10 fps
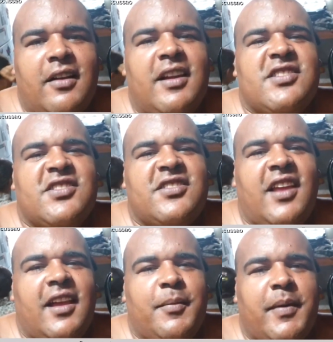Claro,
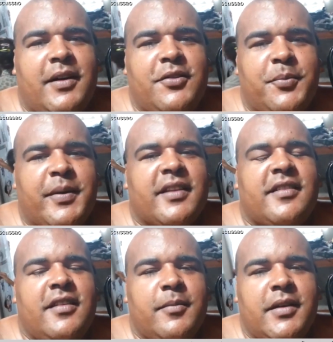hashtag partiu
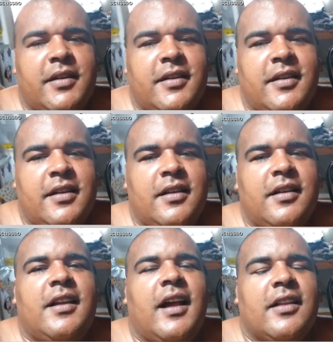pra cima,
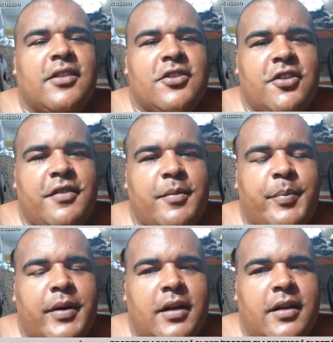ligado na
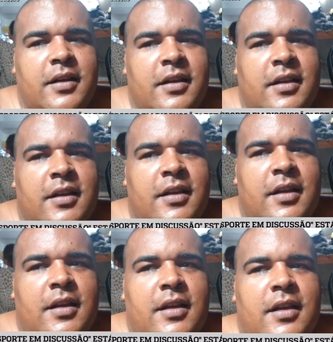Jovem Pan.
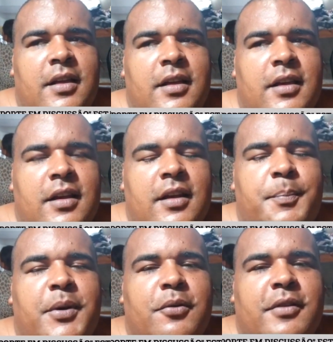Você
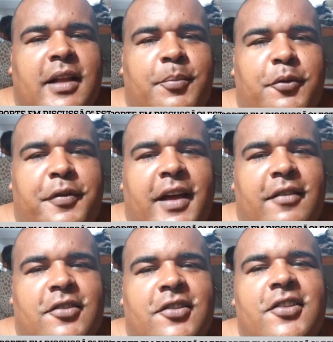deve perguntar pro
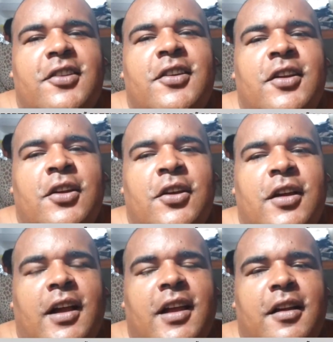Fraga,
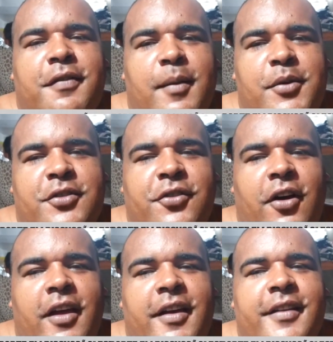aquele
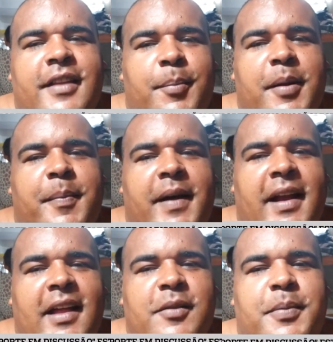Fabrício Olha, tá
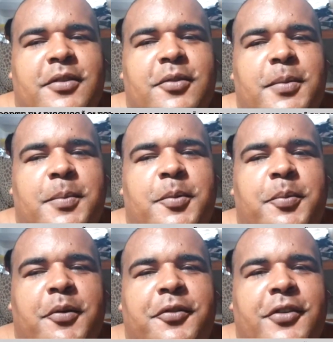preparado para subir
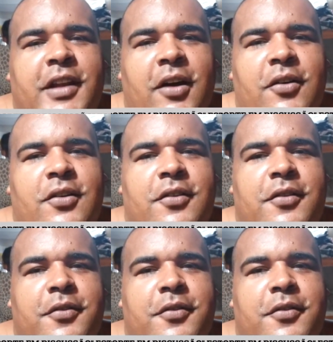pro profissional?